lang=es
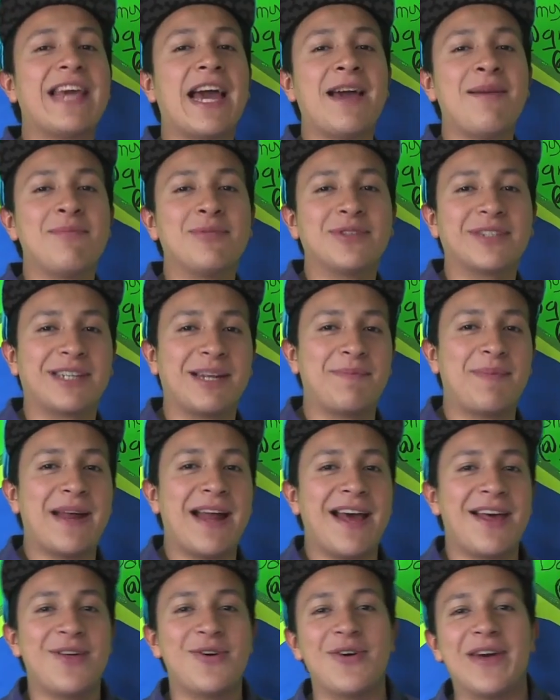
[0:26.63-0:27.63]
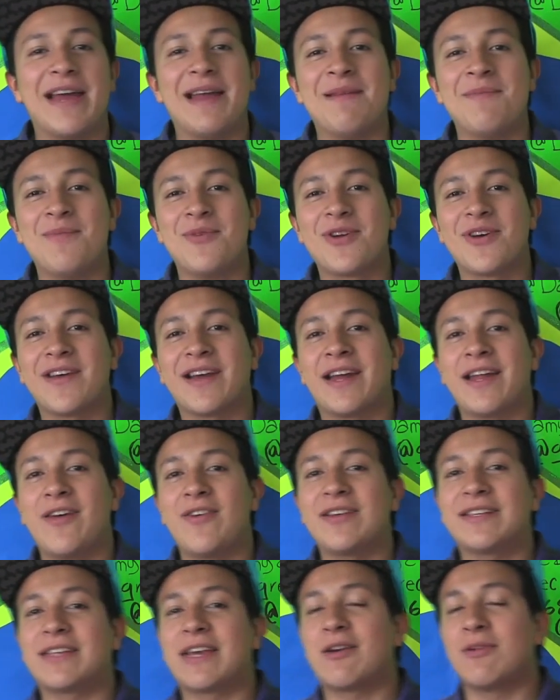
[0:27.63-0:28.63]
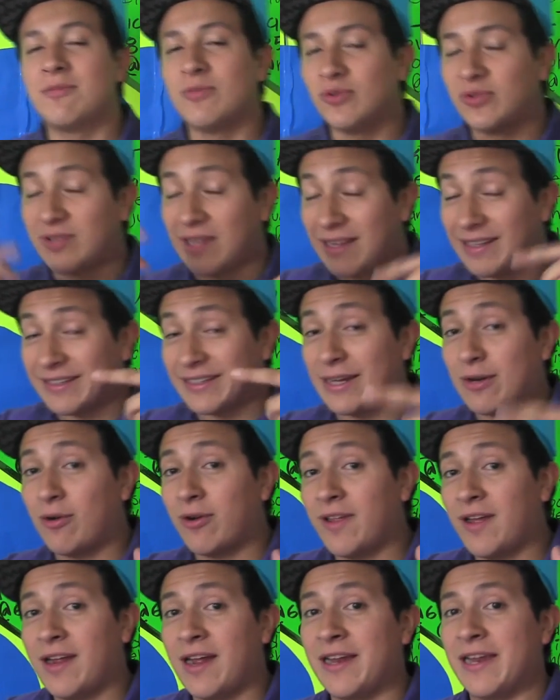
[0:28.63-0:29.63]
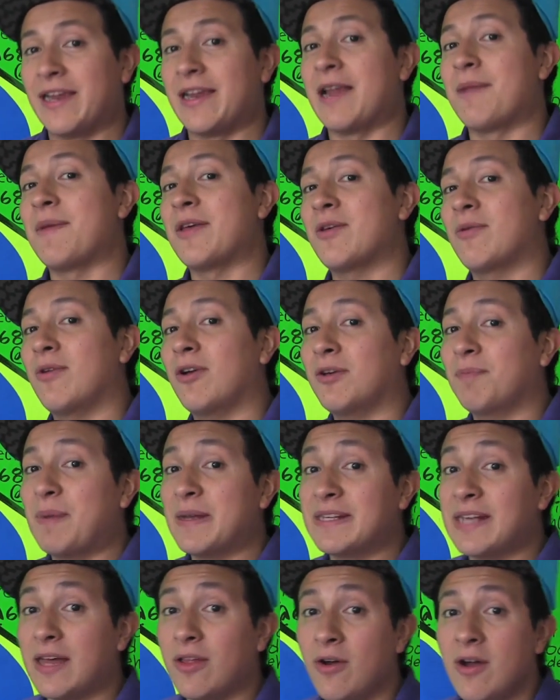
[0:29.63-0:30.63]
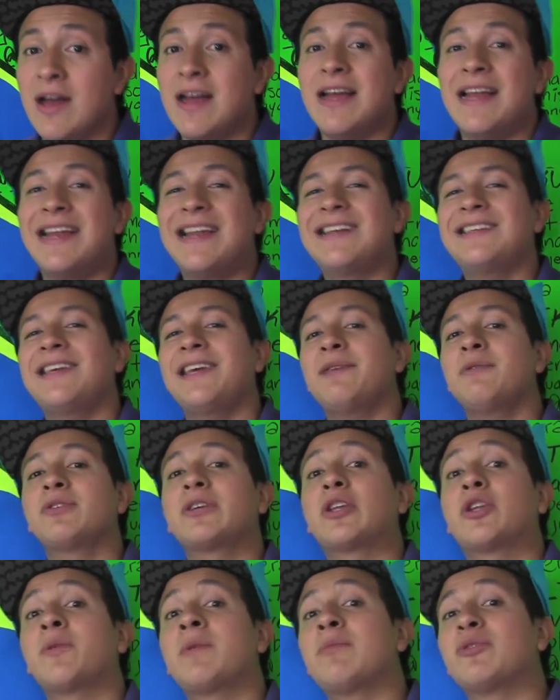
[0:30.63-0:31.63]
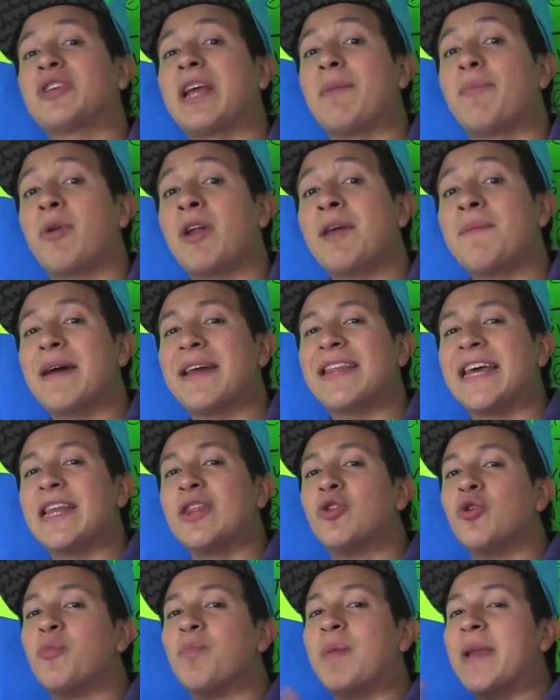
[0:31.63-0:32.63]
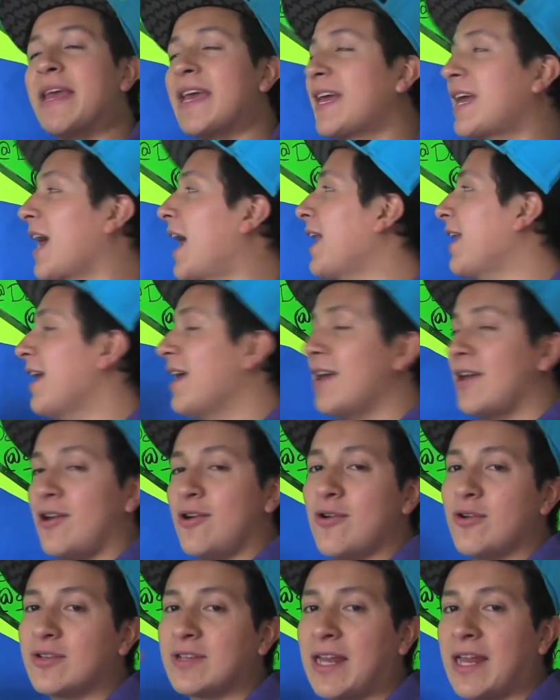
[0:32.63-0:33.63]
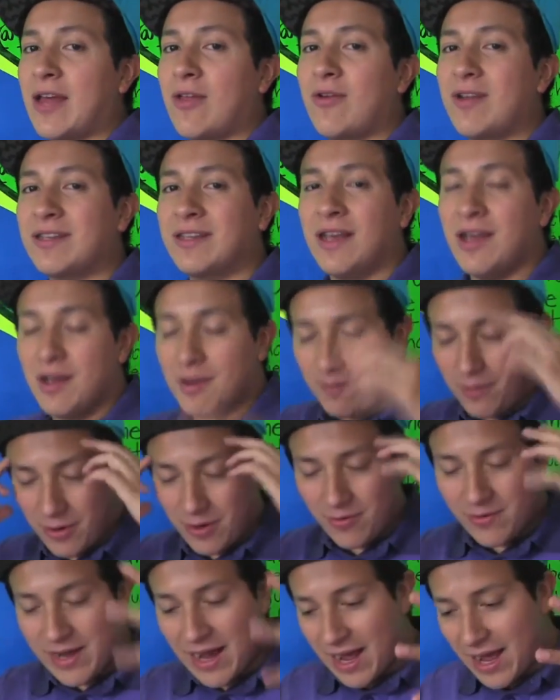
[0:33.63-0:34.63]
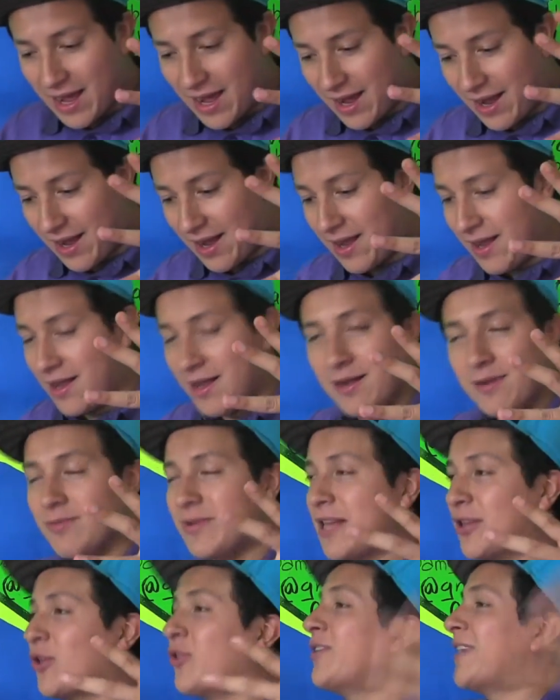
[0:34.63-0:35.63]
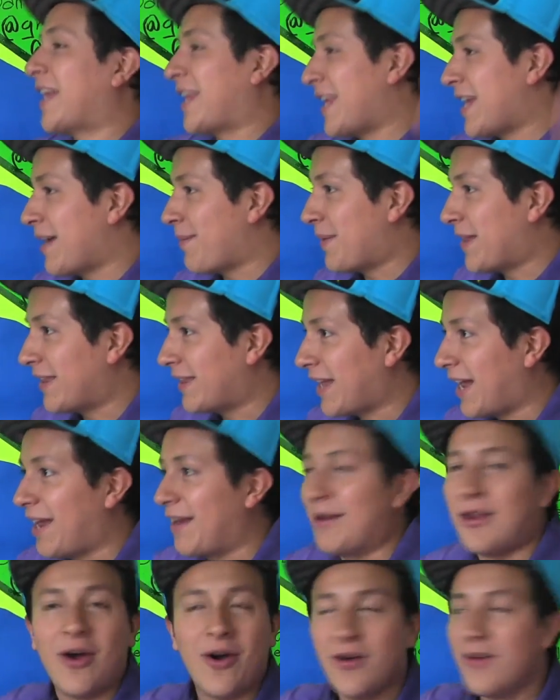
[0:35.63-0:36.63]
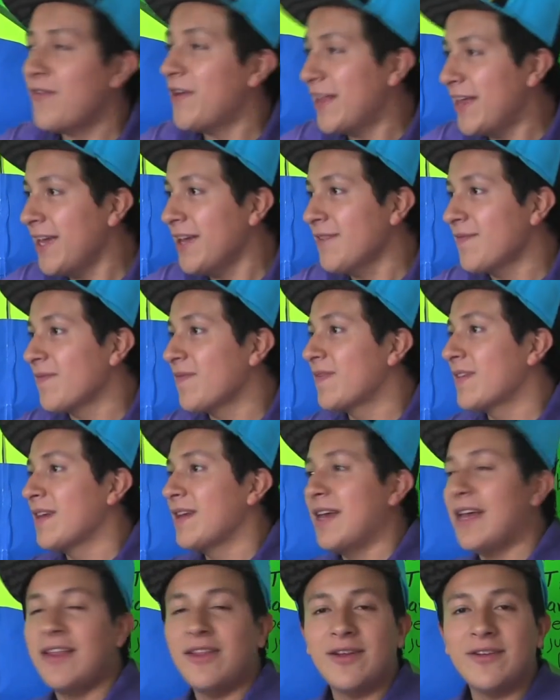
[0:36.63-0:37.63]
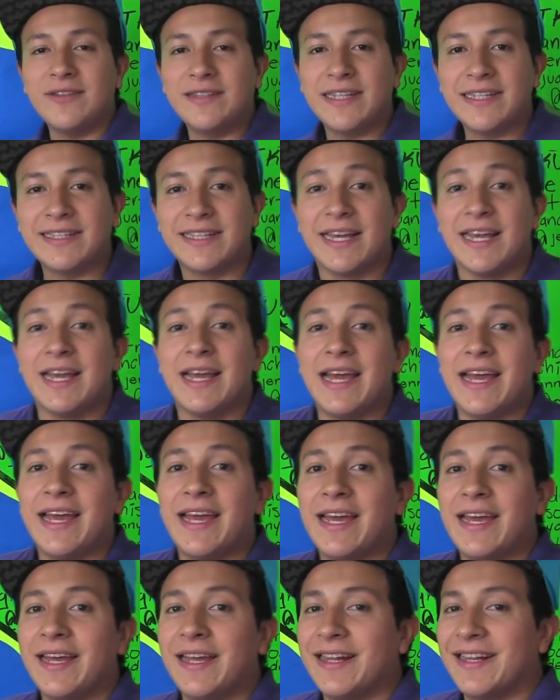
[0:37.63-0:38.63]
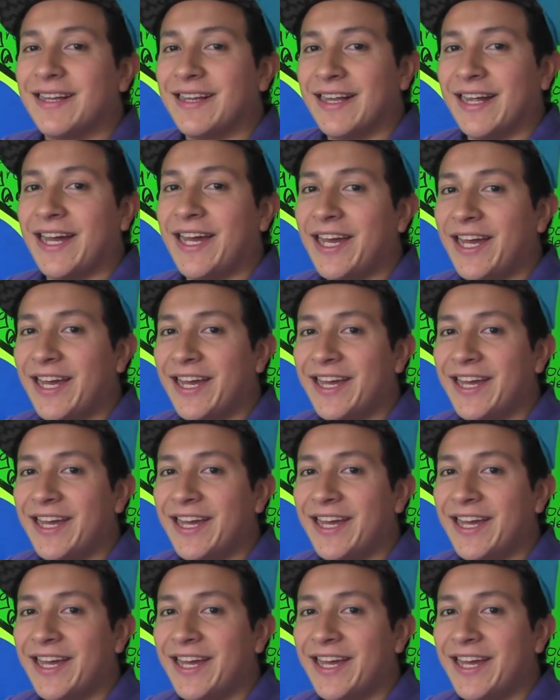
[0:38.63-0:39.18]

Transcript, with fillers: ya hemos reparado el muro de ganadores que como ustedes recordarán en el medio blog pasado, les dijimos que tuvimos el problema de duplicar los ganadores por una, una tontería mental, ¿no, Fede? Entonces, eh, ¿eh?